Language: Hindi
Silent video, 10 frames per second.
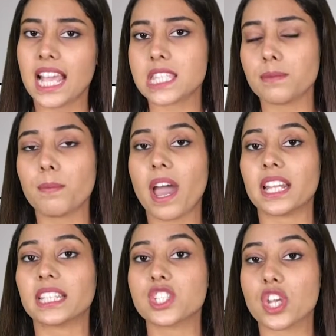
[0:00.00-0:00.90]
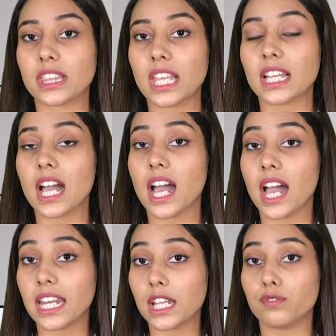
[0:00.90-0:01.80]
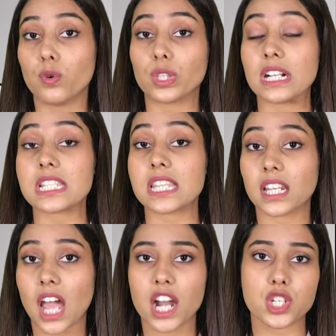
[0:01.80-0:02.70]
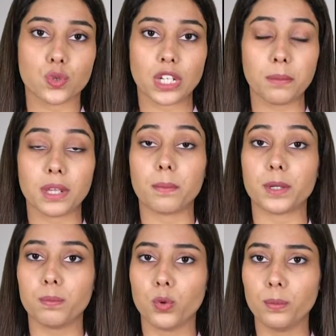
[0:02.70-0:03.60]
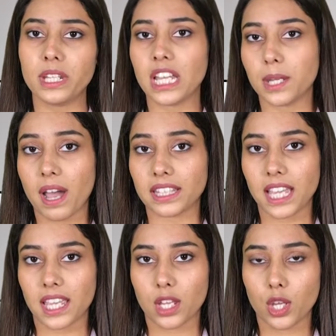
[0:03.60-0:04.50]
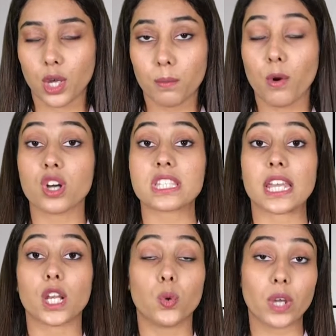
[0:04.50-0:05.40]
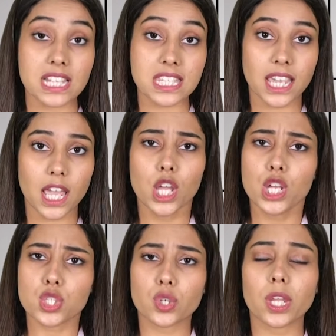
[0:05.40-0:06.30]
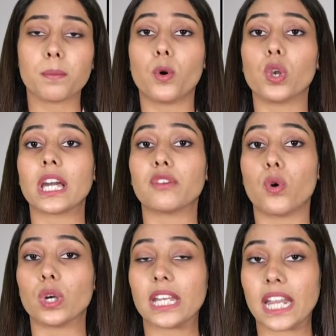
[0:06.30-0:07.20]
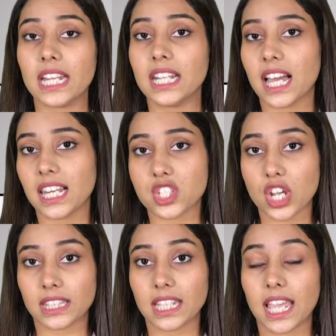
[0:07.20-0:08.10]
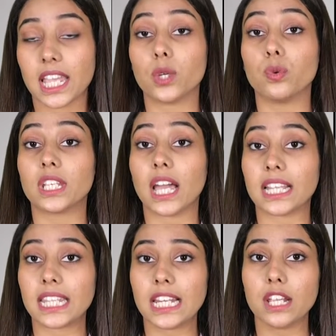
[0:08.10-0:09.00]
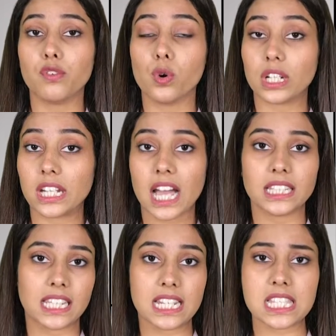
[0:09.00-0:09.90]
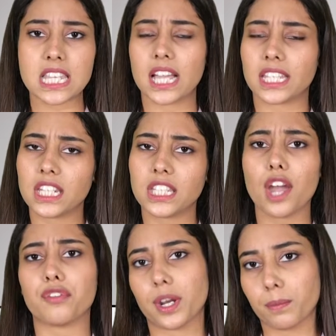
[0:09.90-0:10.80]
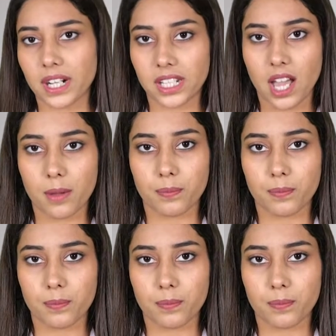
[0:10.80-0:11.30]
ऐसे में भारत की जनता का हर एक वोटर सरकार चुनने में अपनी भूमिका निभाता है बहुत सारे लोग ऐसे हैं जो ये बोलकर वोट नहीं डालने जाते हैं कि उनके अकेले वोट ना देने से आखिर क्या फर्क पड़ेगा